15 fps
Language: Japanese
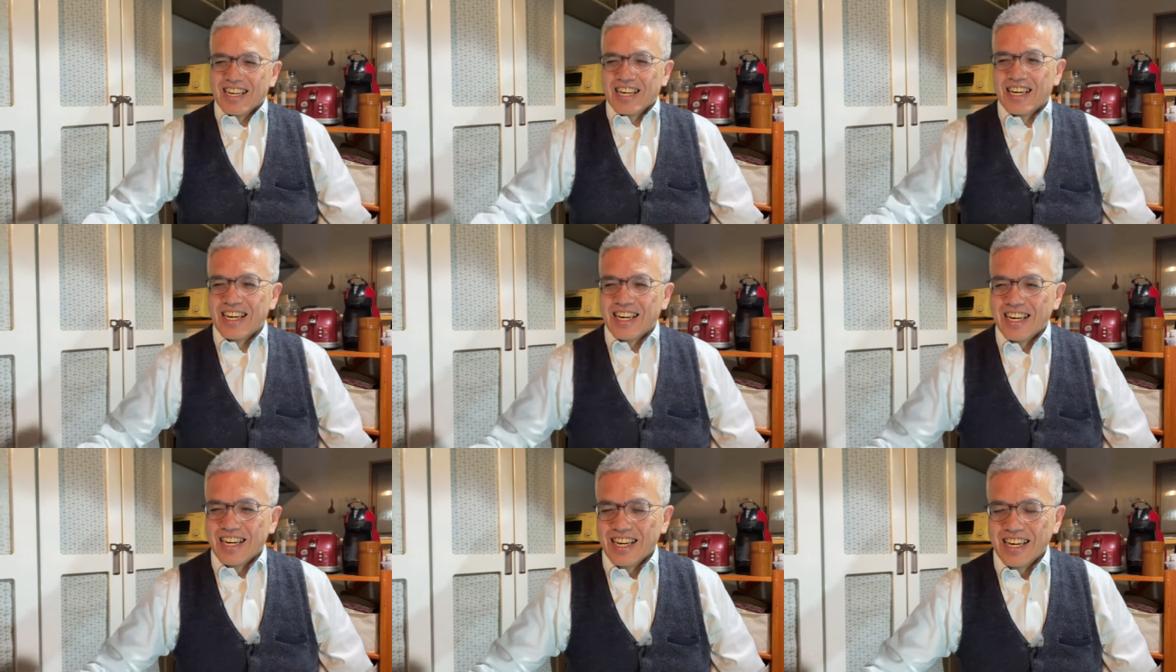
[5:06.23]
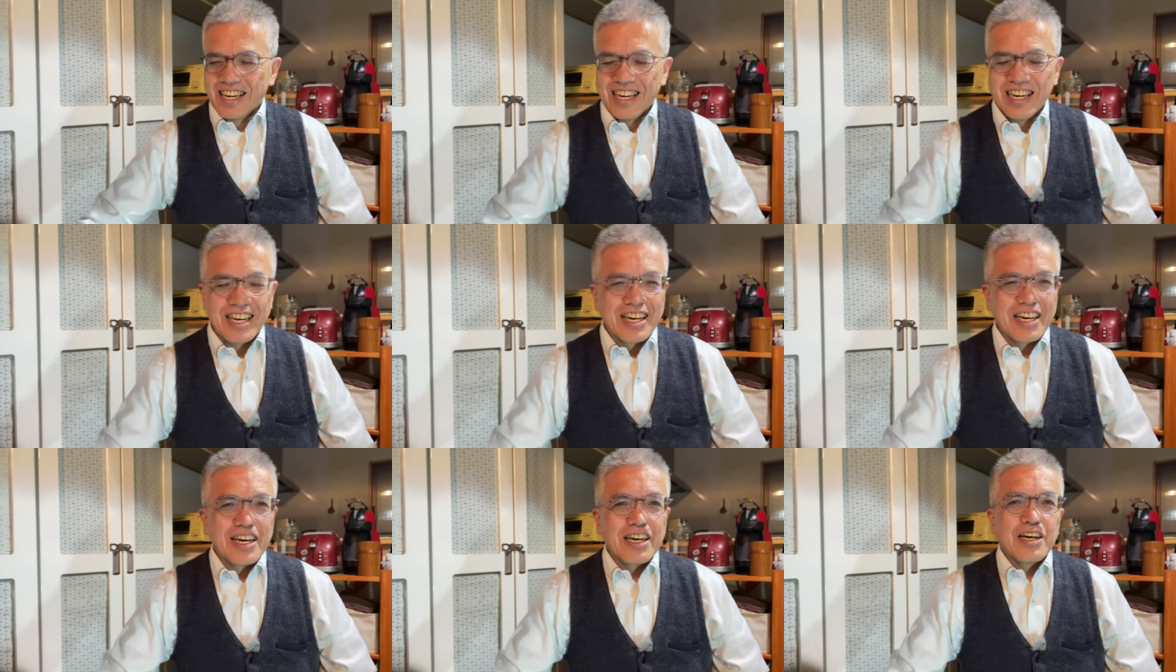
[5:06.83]

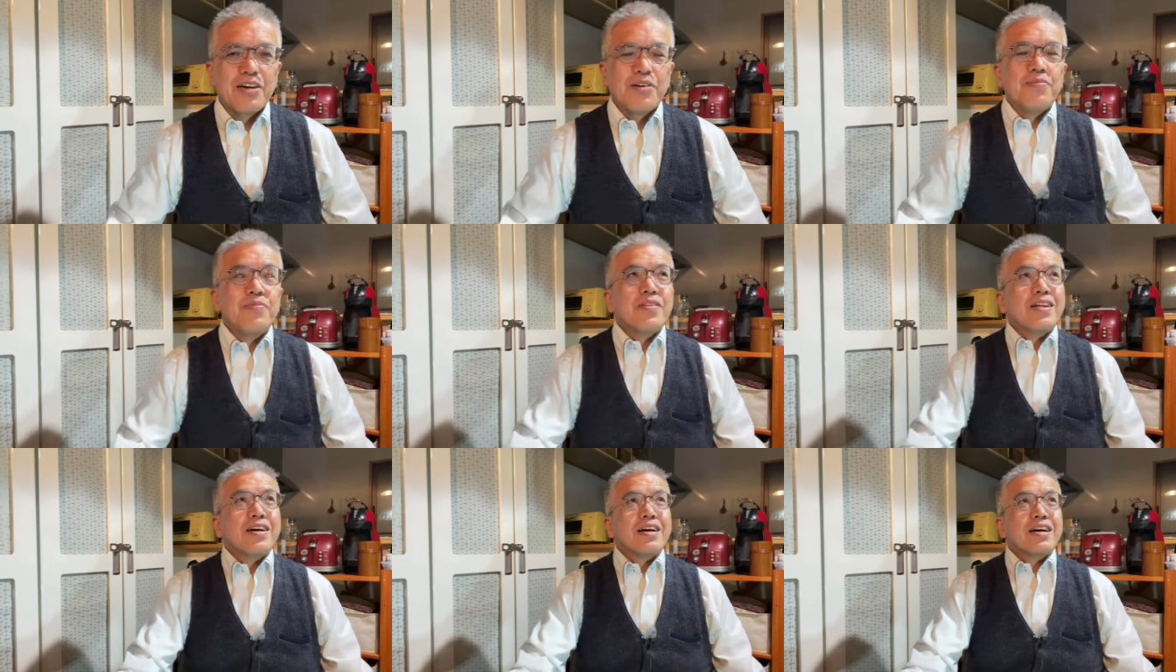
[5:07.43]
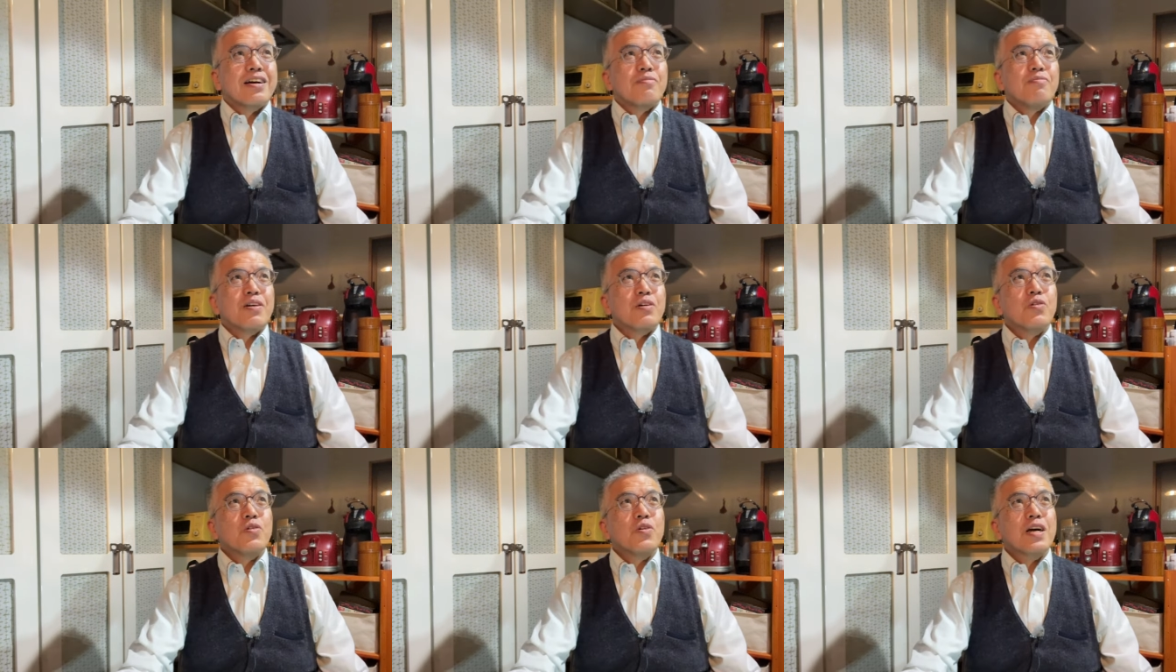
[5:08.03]
えーまあ、
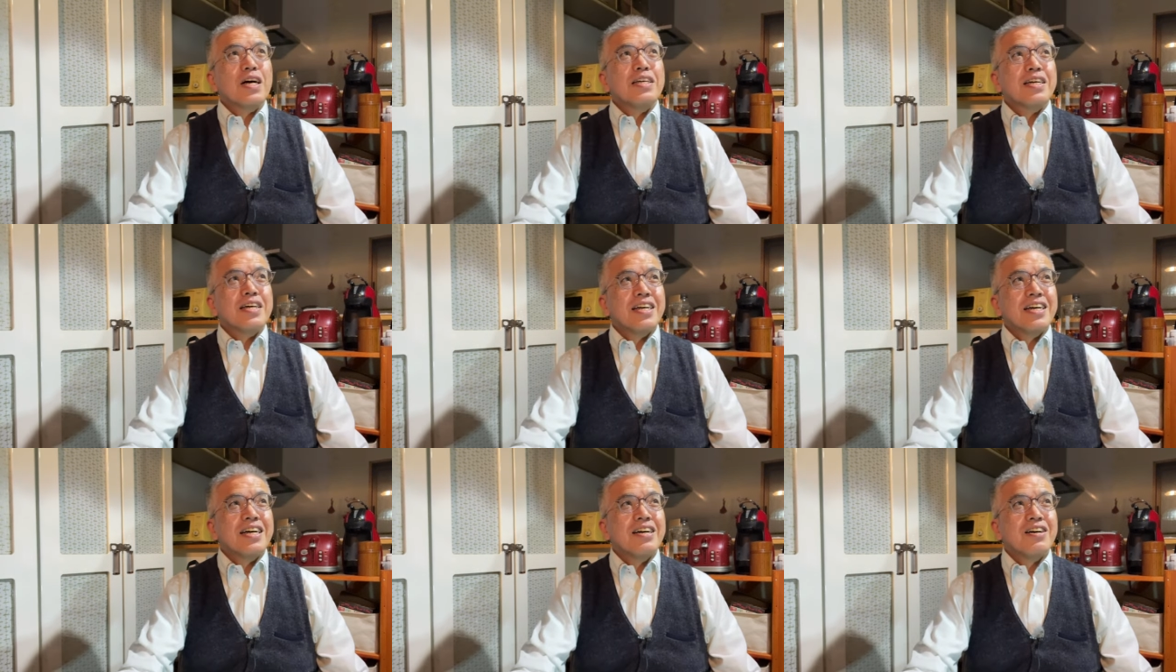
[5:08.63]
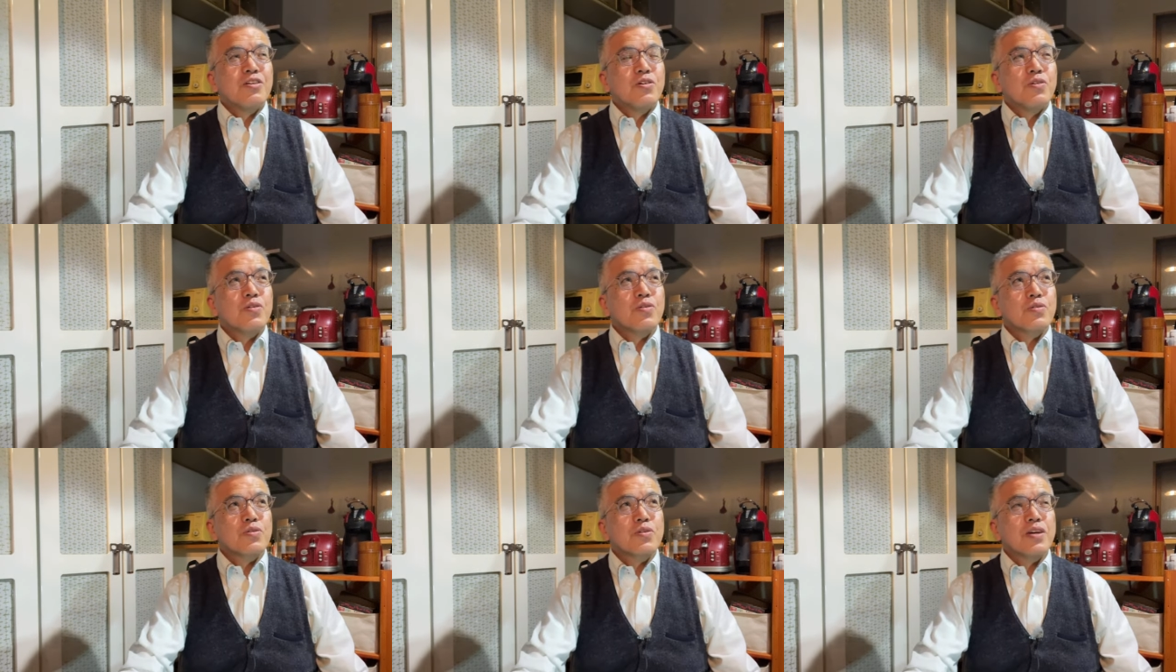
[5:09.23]
公開でね
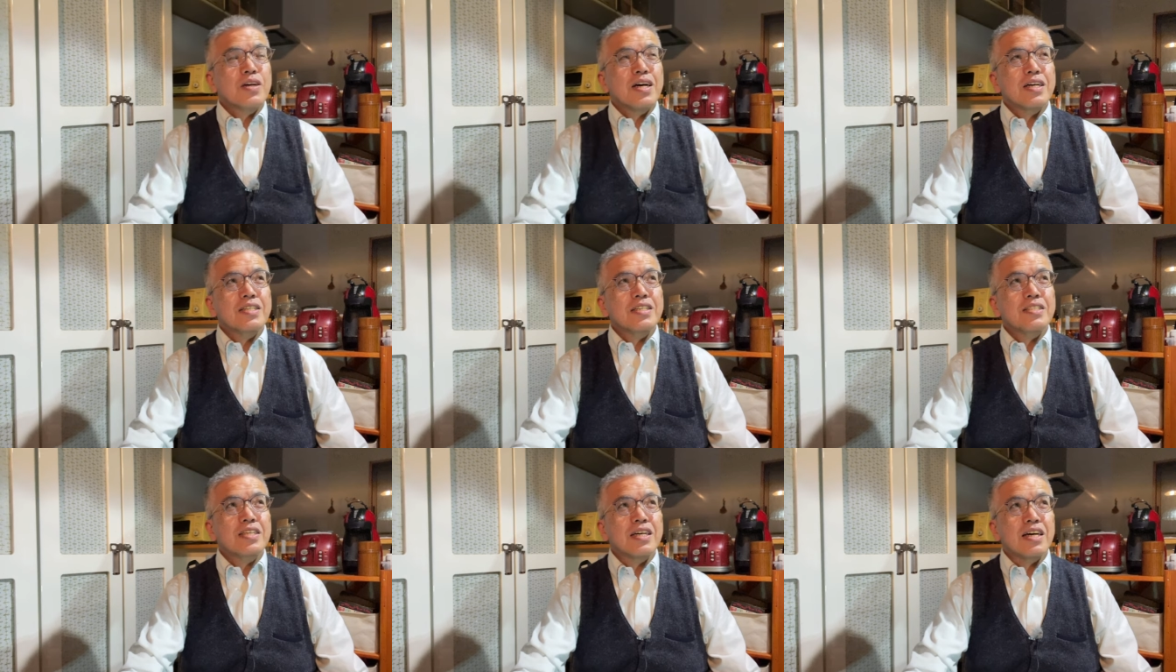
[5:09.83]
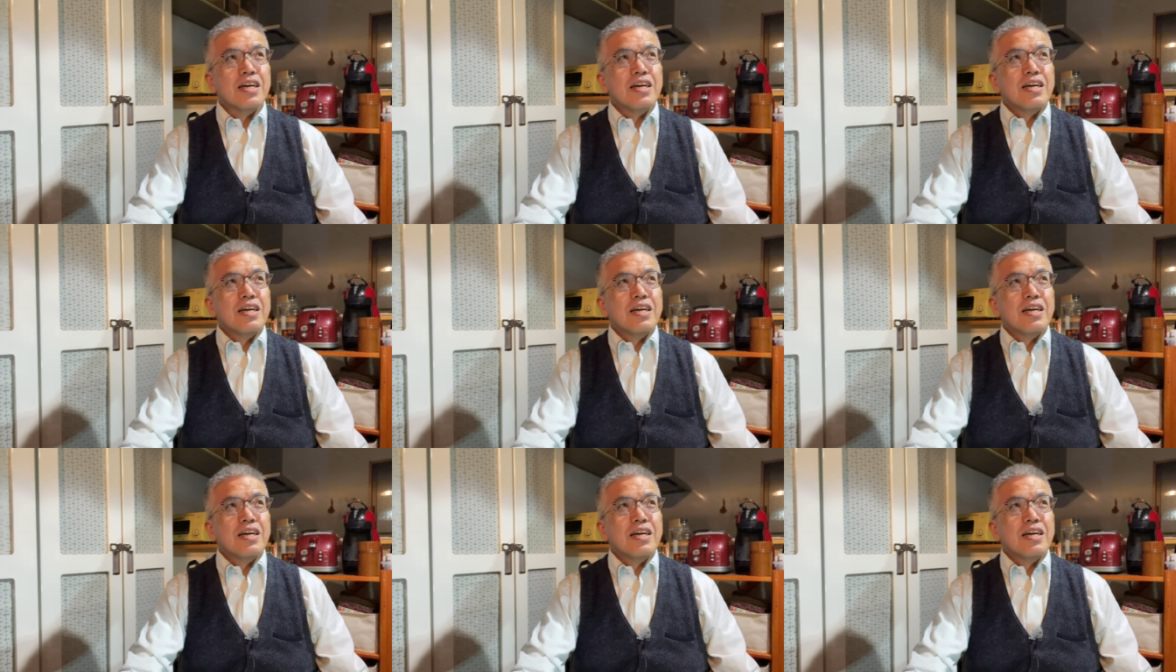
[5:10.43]
本当に果たして